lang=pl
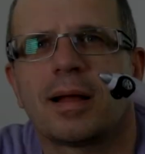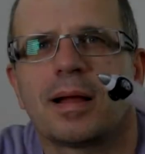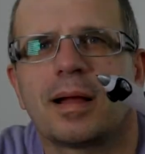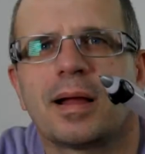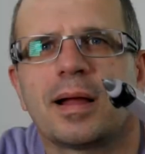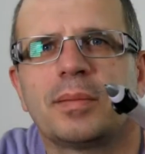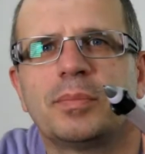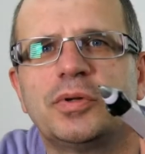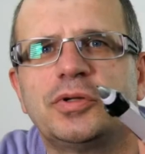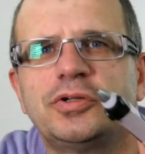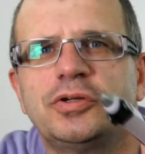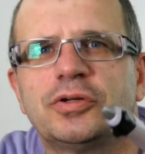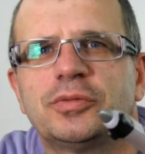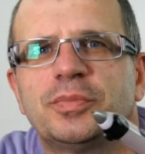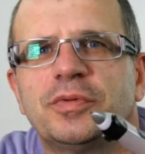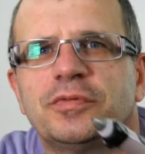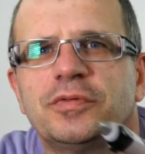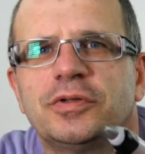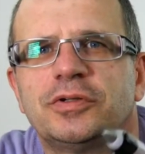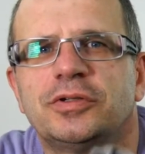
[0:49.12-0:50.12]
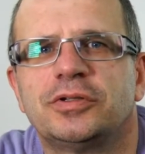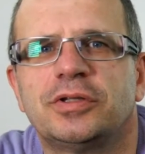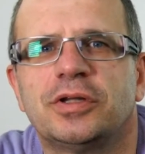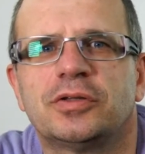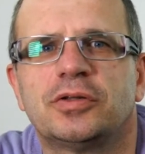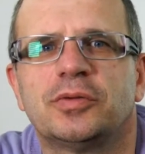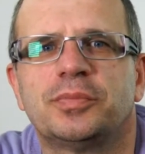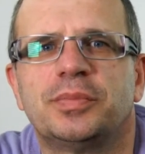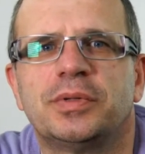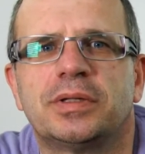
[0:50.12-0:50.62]
Aby Ci odpowiedzieć
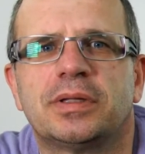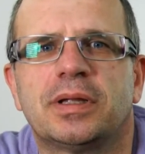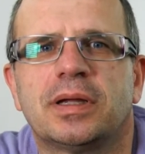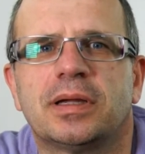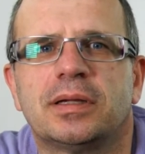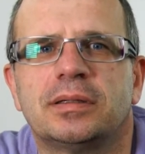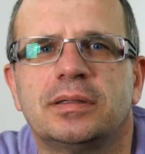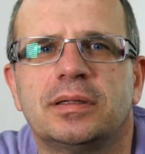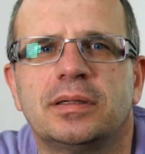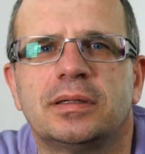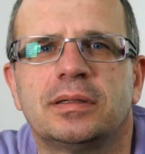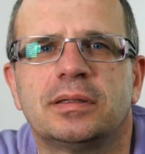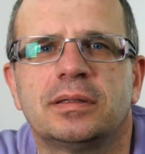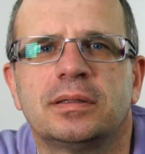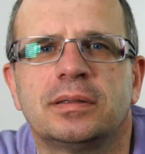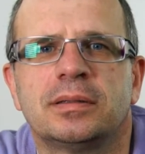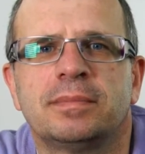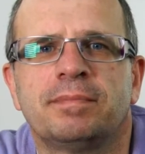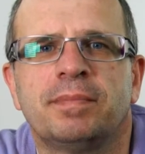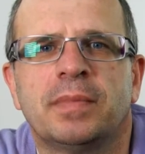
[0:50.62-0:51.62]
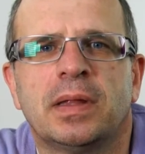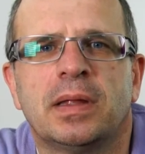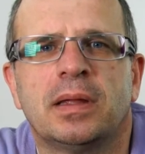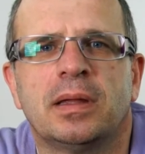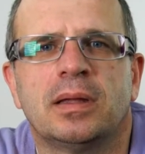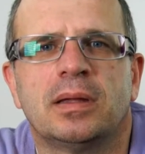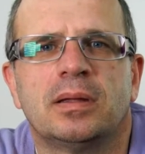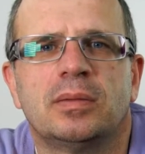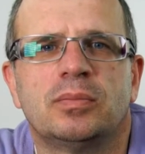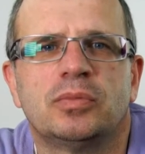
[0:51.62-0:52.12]
na to pytanie,
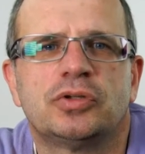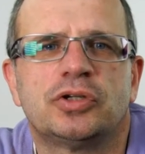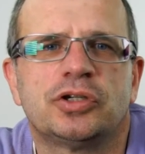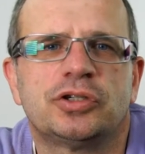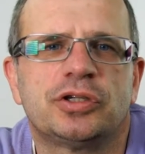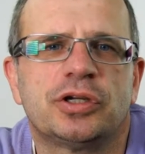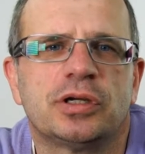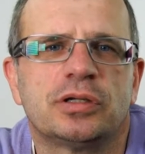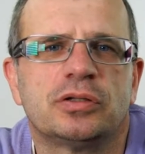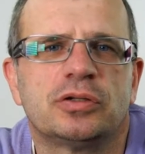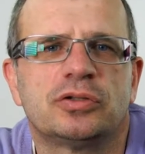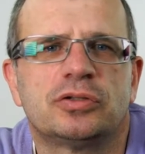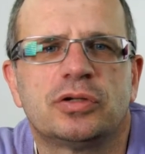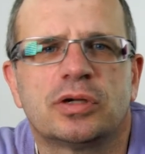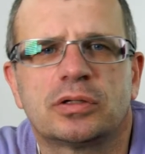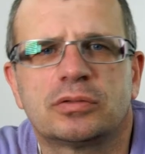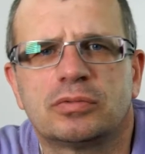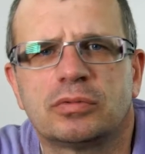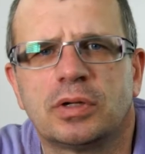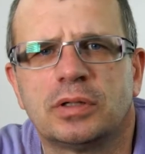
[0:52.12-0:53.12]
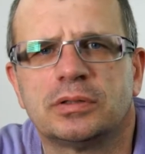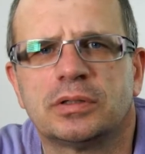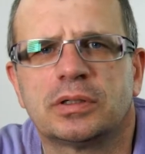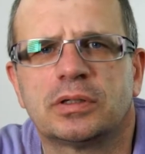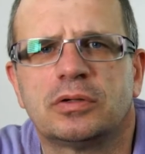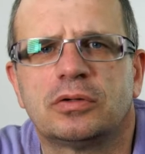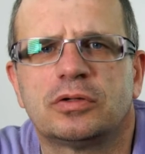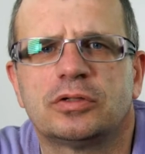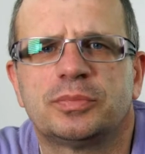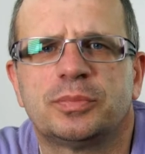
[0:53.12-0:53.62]
muszę sięgnąć do
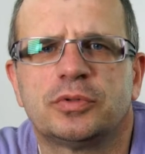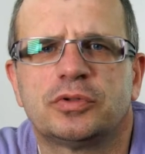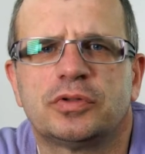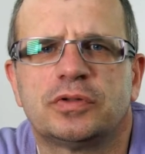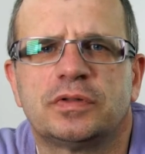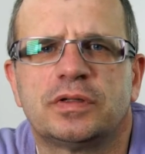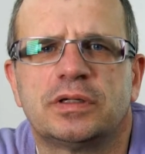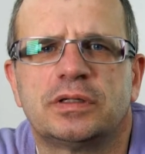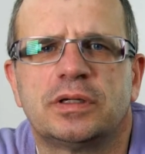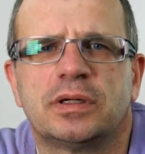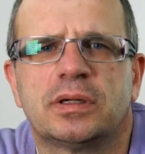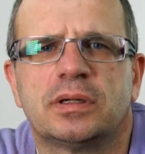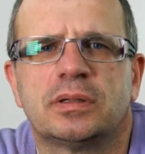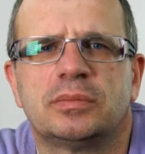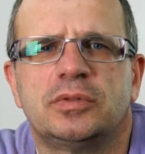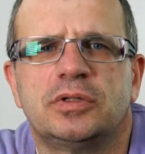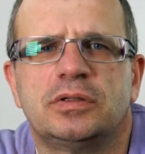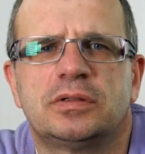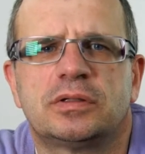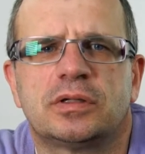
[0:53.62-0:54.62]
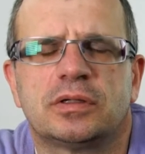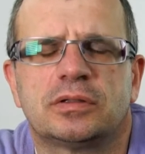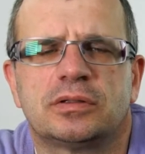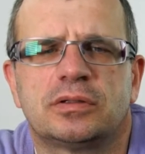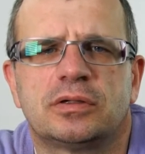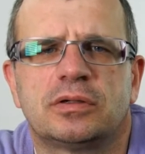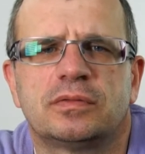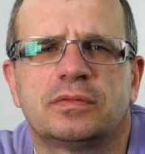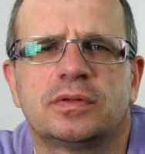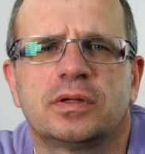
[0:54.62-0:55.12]
aktualnego rozporządzenia Ministra
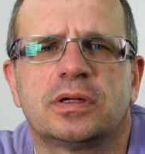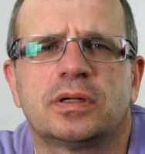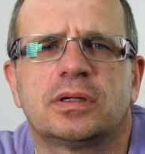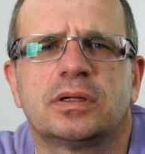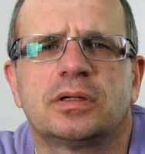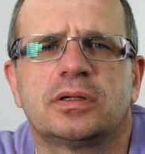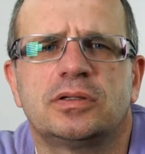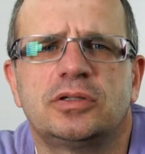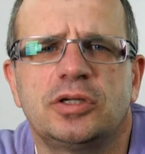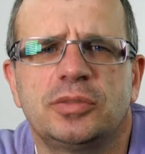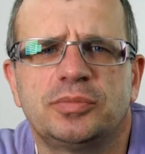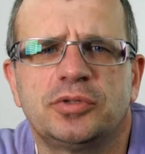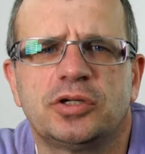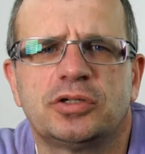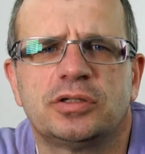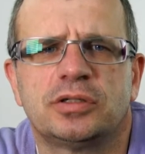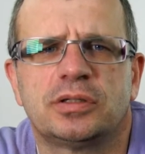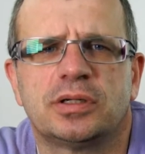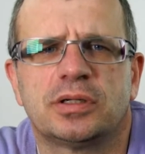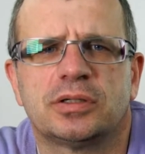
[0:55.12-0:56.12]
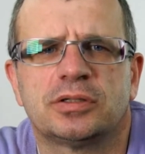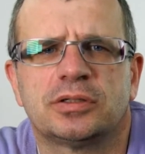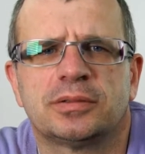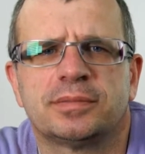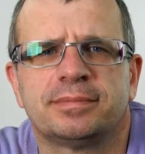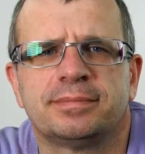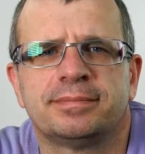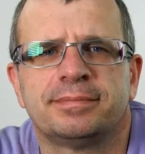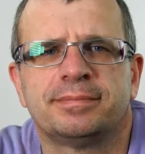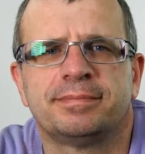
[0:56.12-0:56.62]
Zdrowia, gdzie
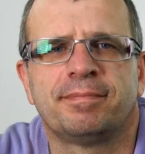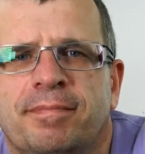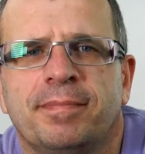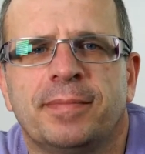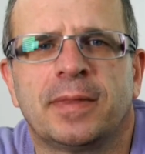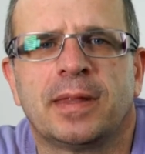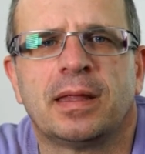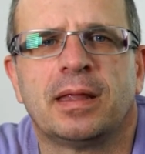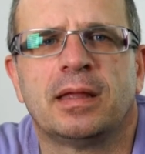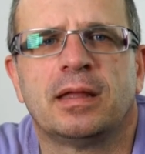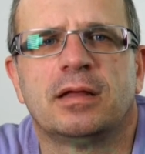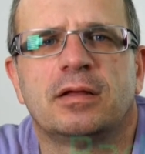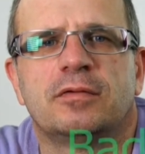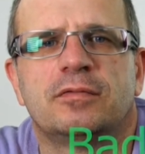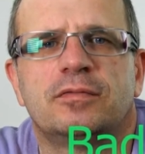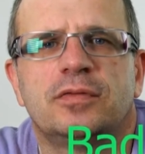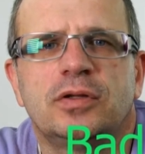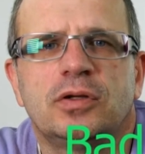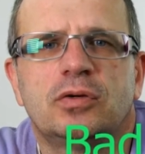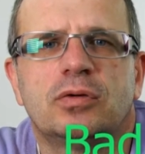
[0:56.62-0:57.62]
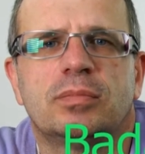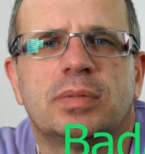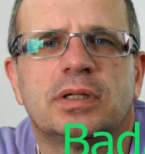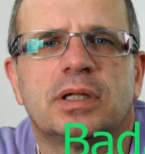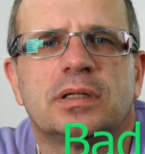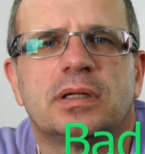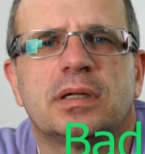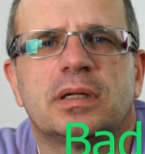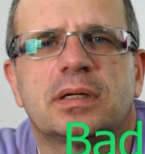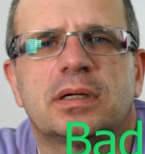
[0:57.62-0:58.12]
przeczytasz. W wyniku
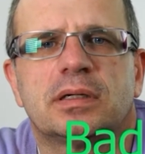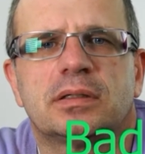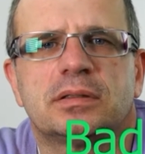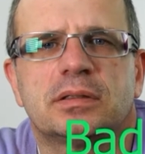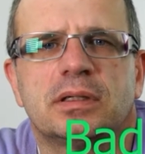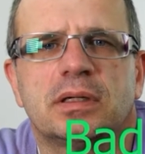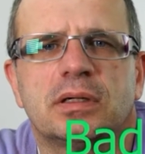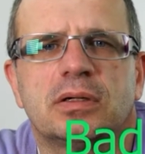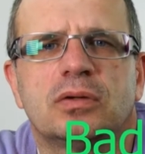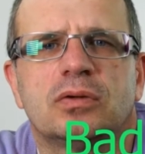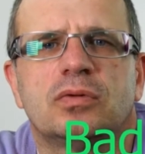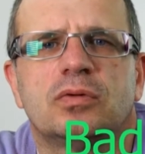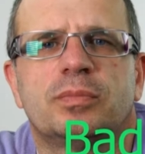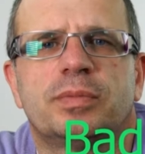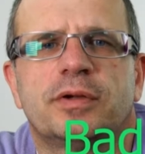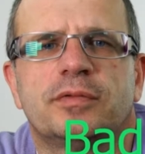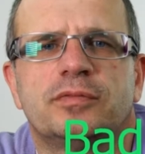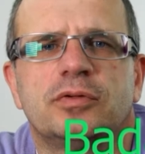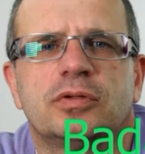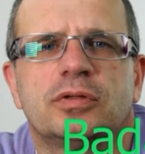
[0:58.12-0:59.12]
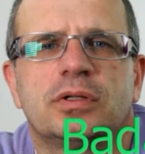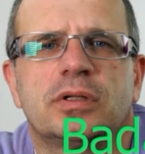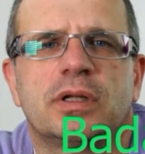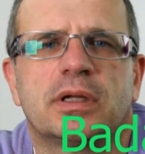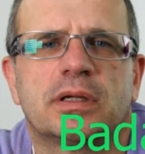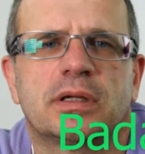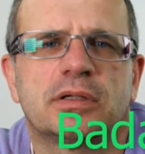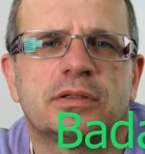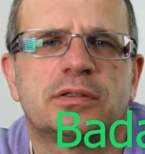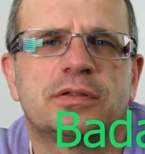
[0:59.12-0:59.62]
badania lekarskiego uprawniony
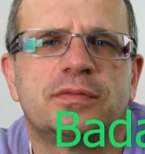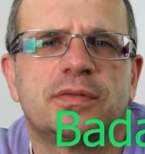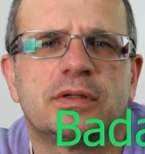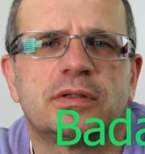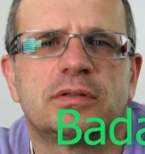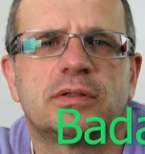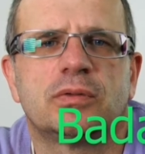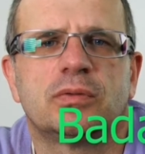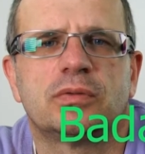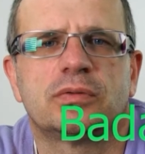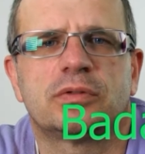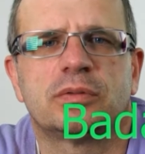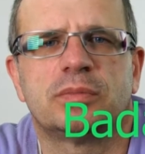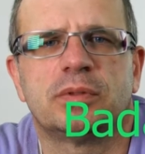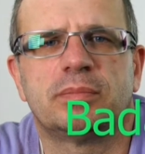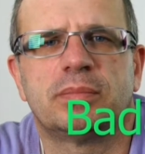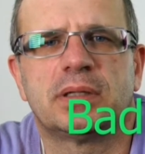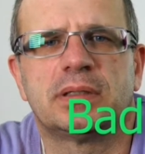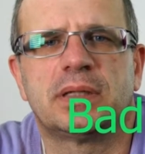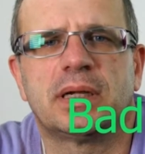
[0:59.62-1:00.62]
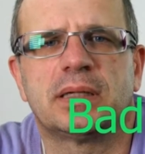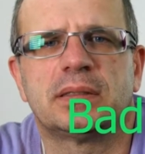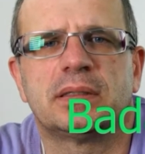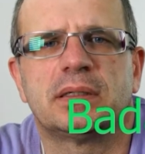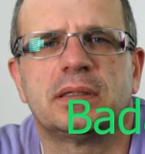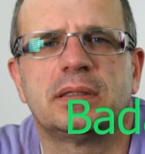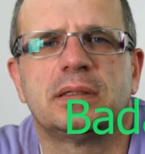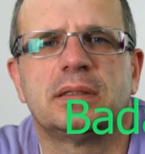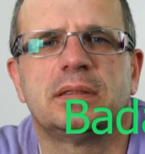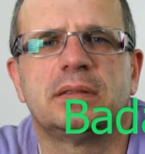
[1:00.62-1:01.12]
lekarz stwierdzał u osoby
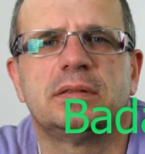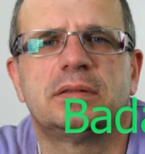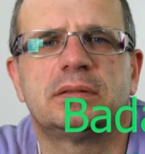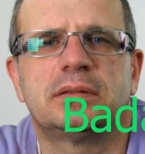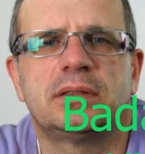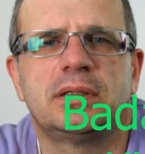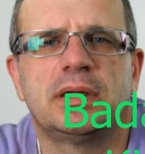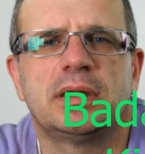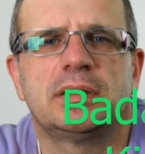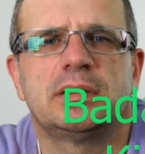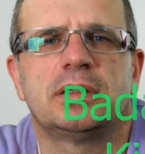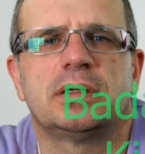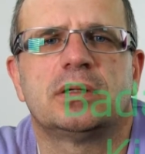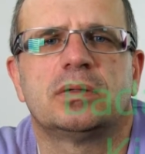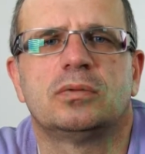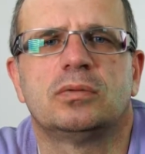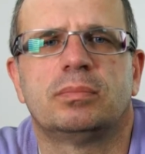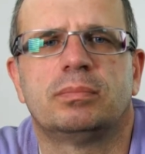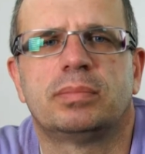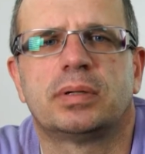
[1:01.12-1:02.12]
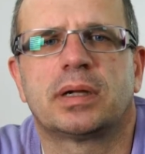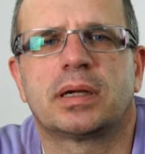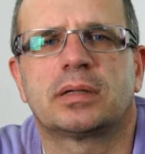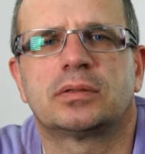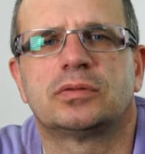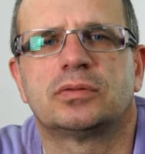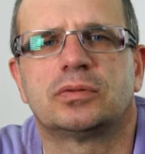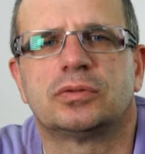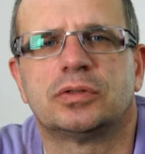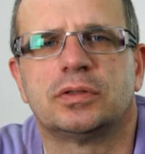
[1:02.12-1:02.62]
badanej istnienie lub
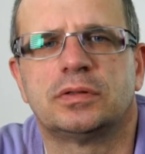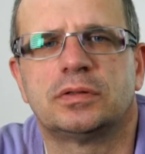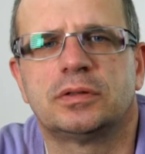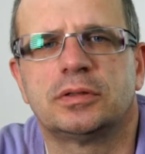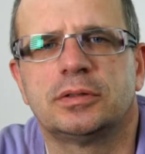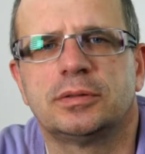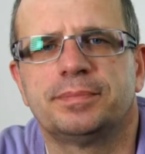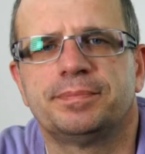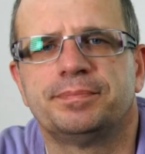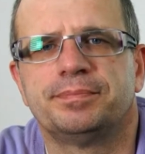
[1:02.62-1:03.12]
brak cukrzycy